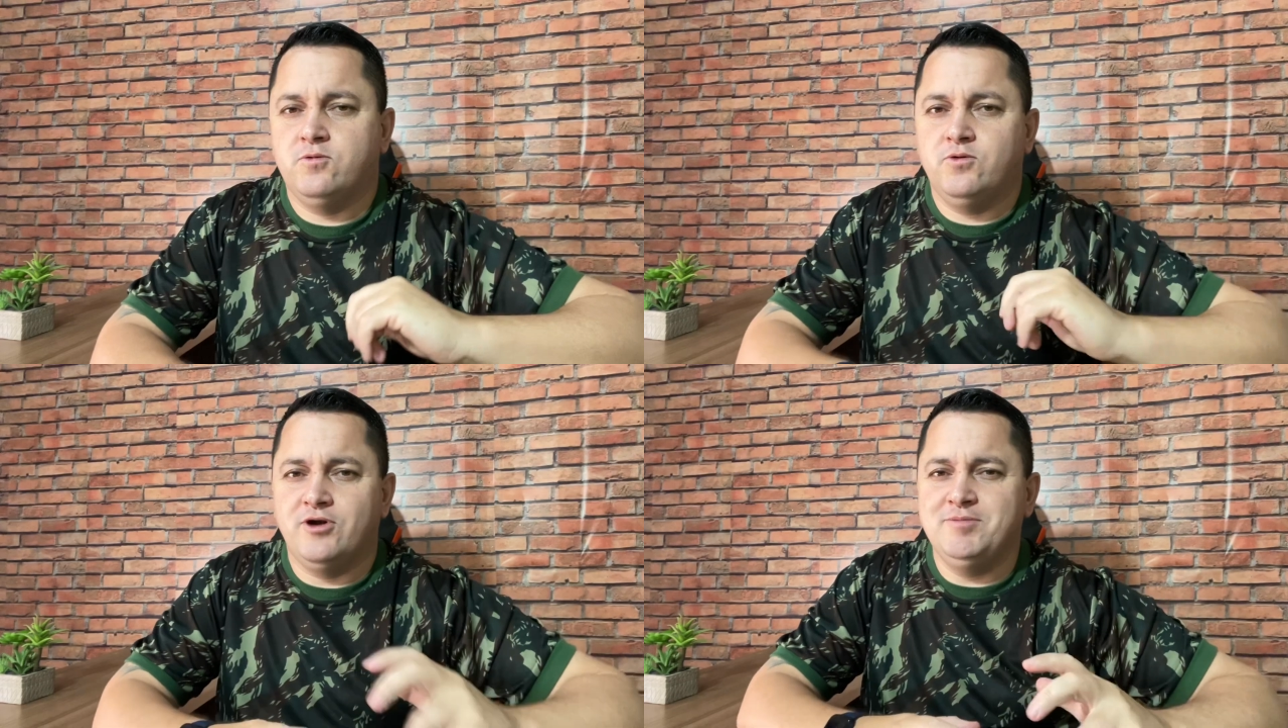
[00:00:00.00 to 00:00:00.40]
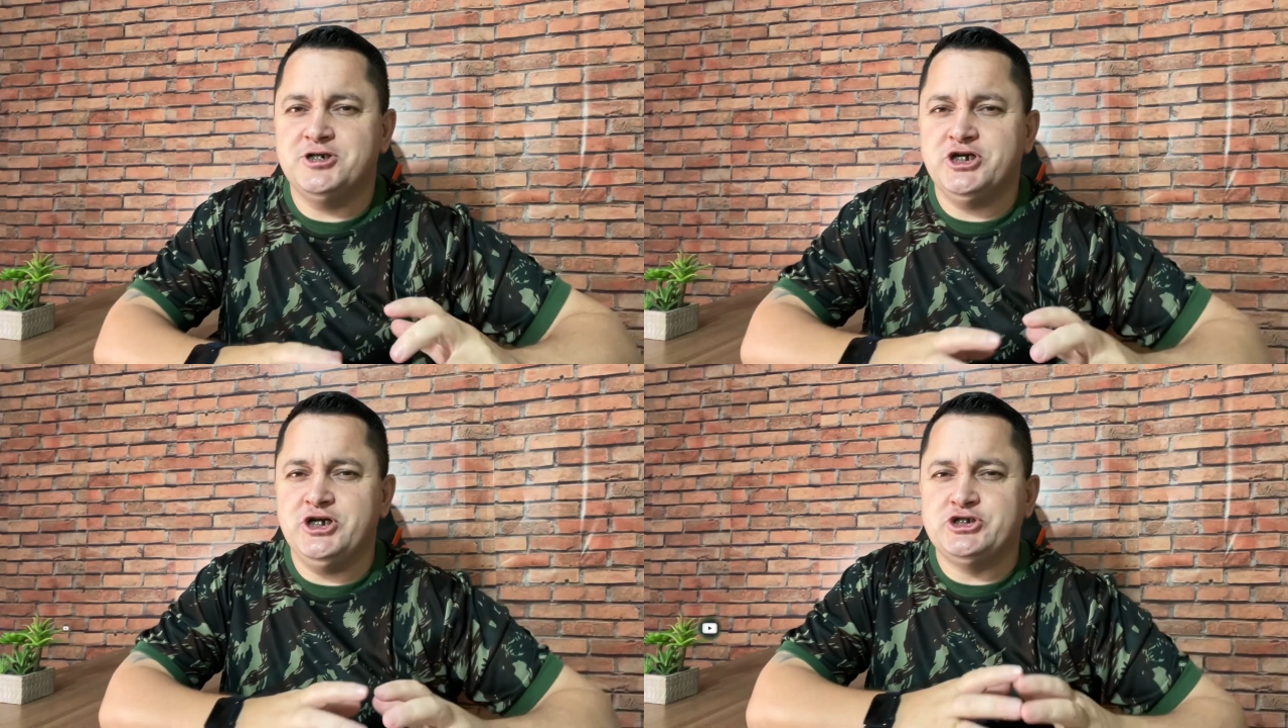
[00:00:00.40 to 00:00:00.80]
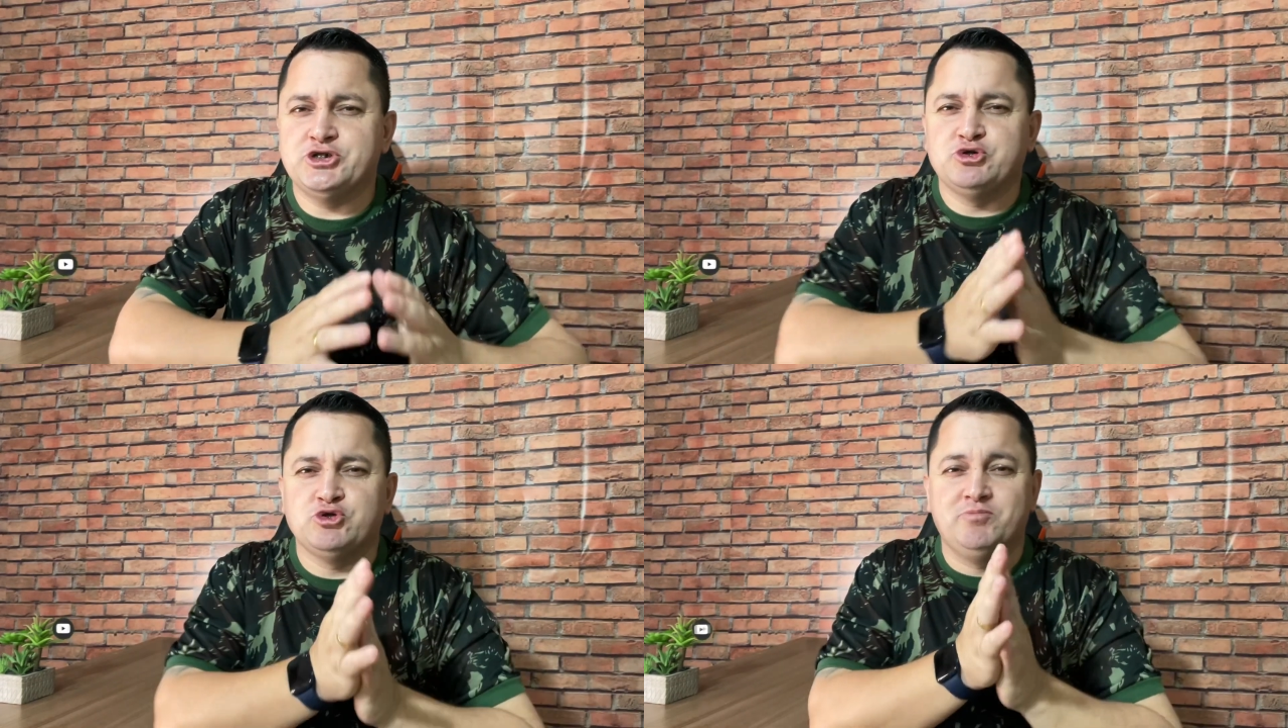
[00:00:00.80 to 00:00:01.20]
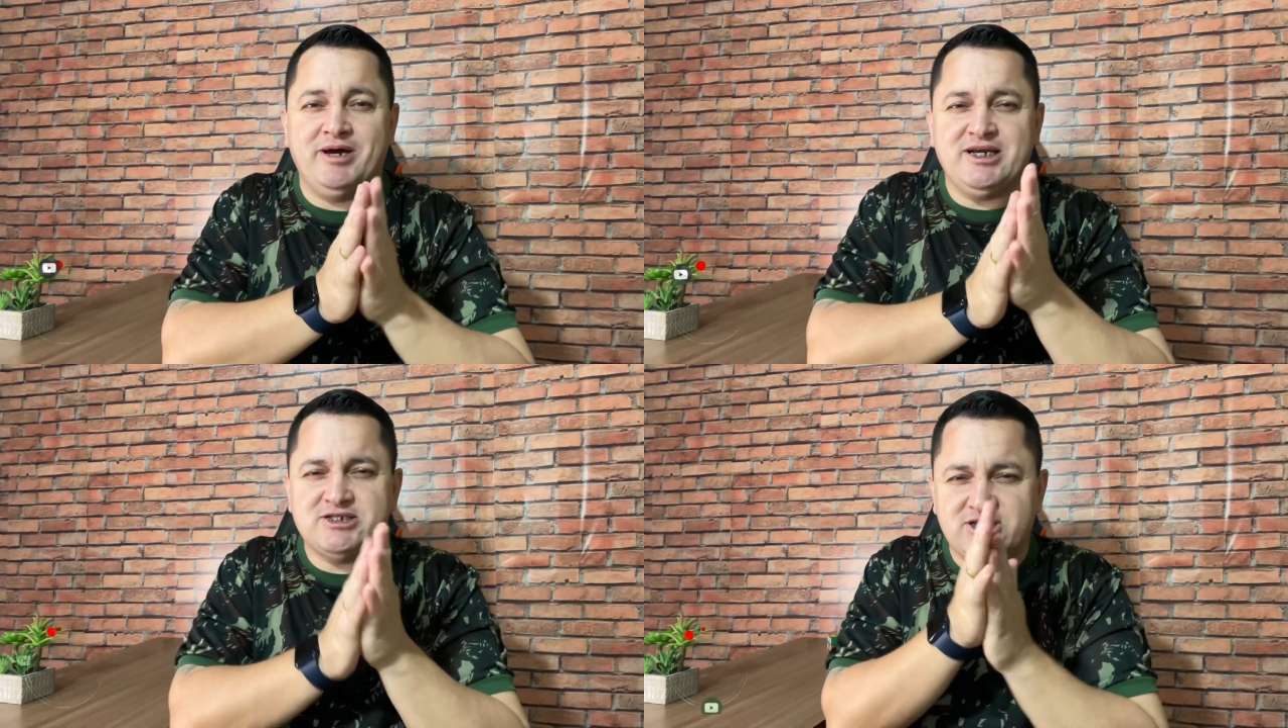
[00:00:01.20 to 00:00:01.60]
Olá minha gente, tudo
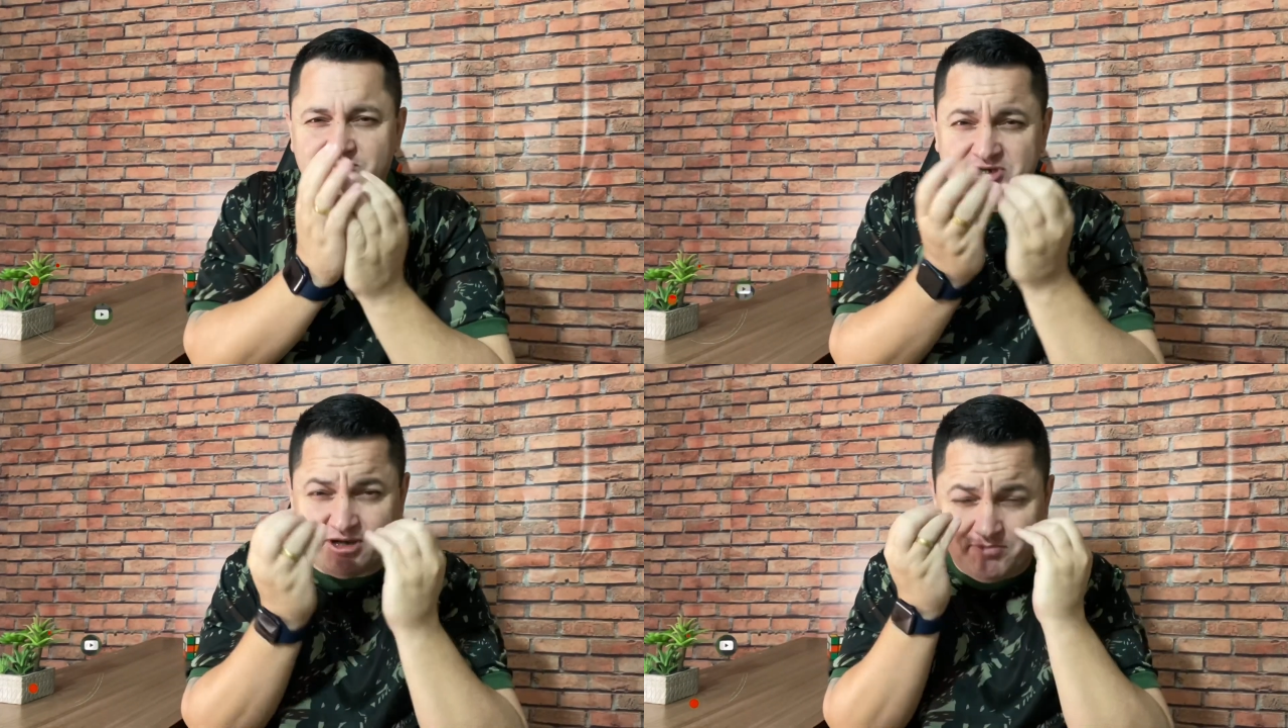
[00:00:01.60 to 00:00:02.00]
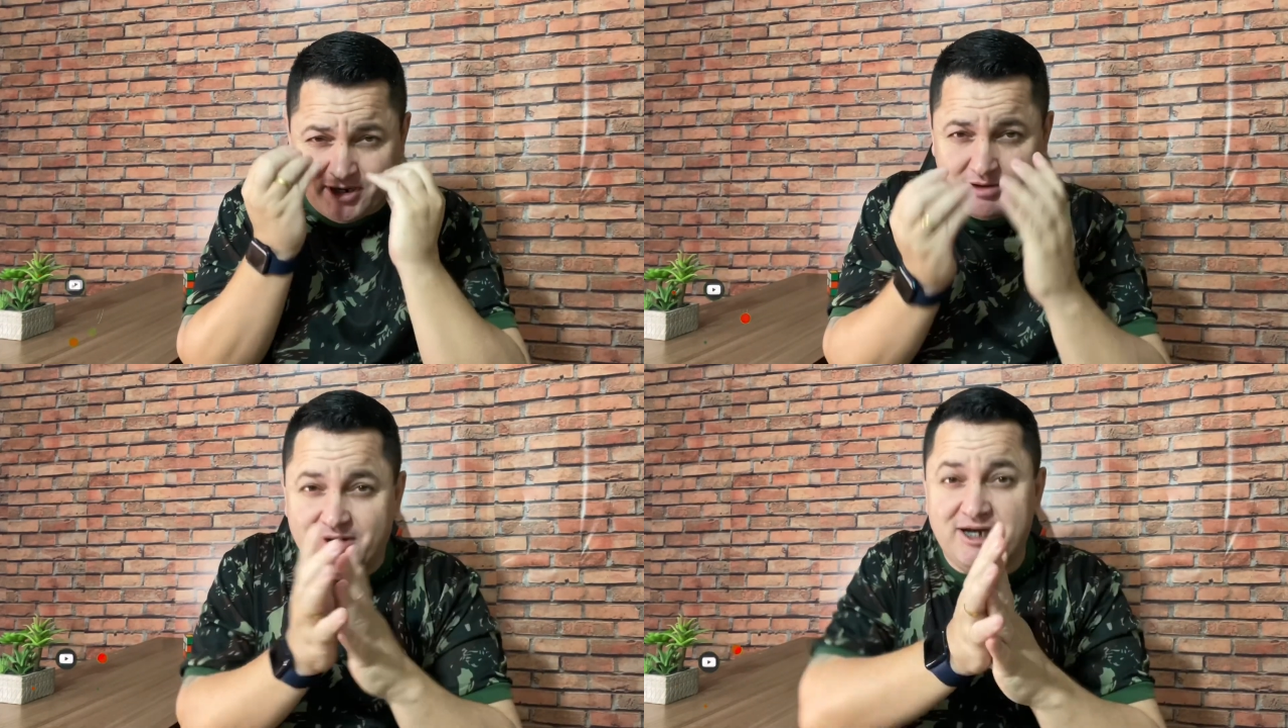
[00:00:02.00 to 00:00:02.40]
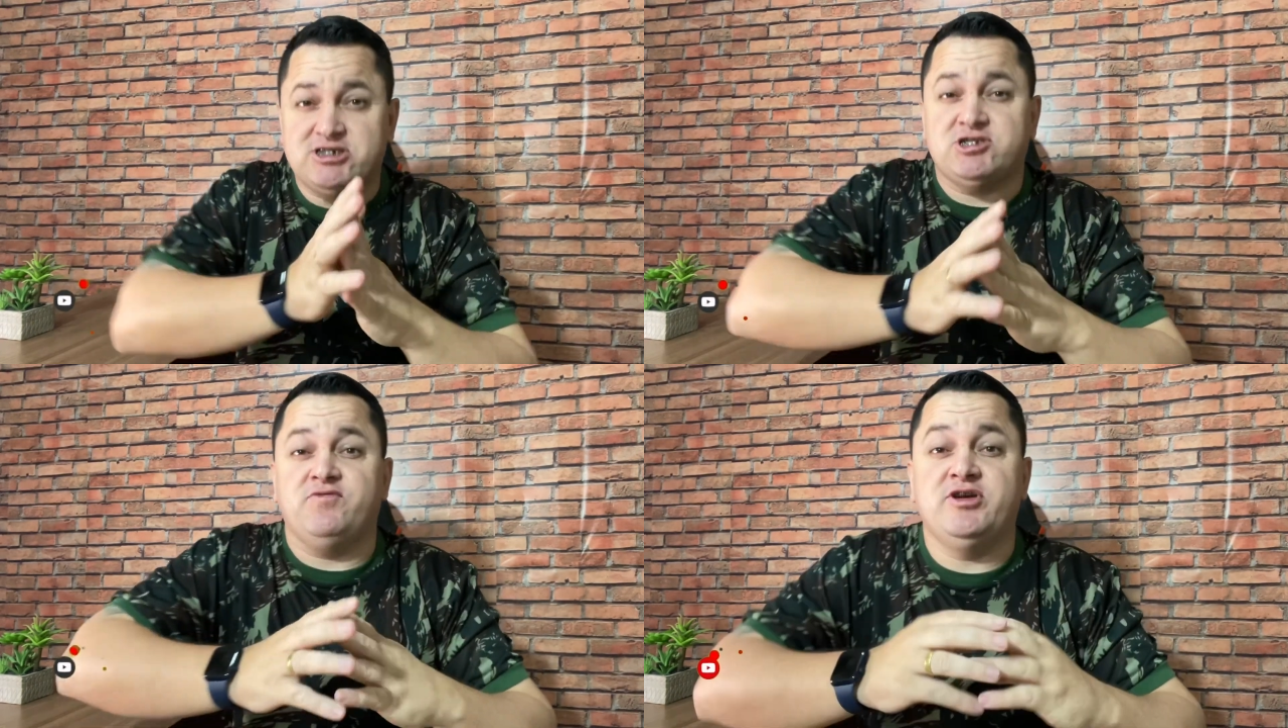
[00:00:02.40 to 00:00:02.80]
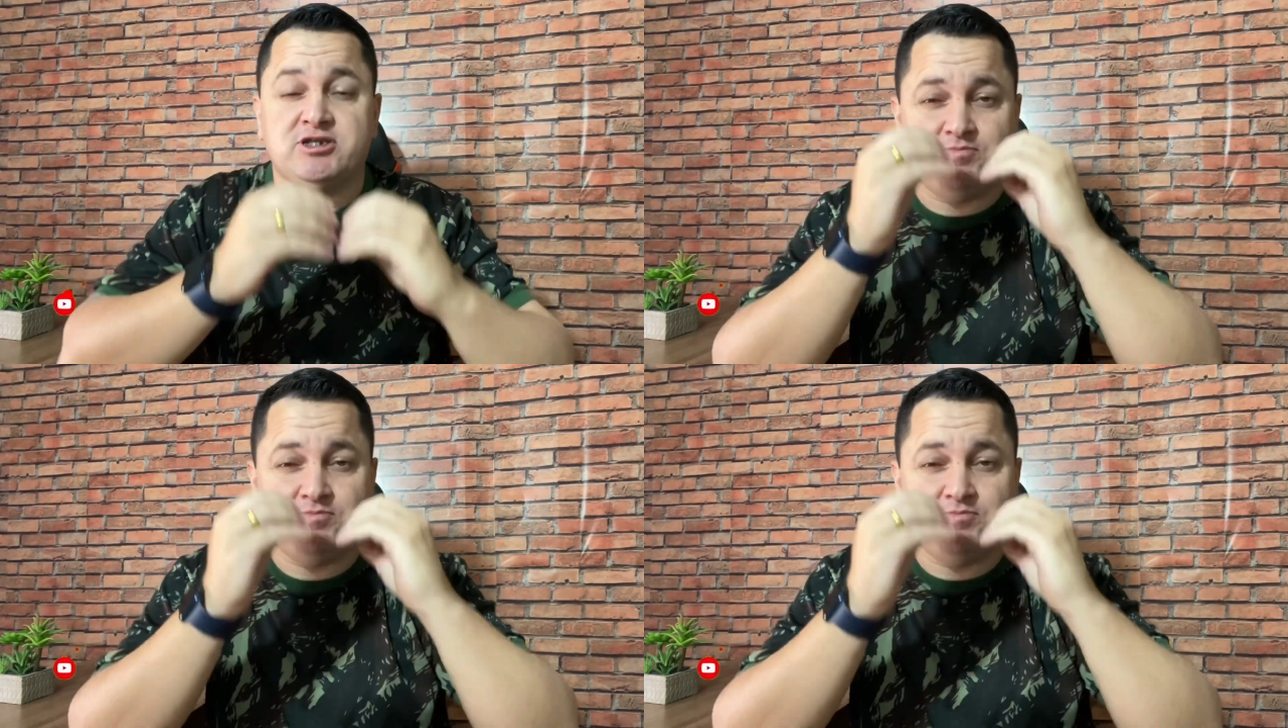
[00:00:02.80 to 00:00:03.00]
bem? Estamos aí para mais um vídeo,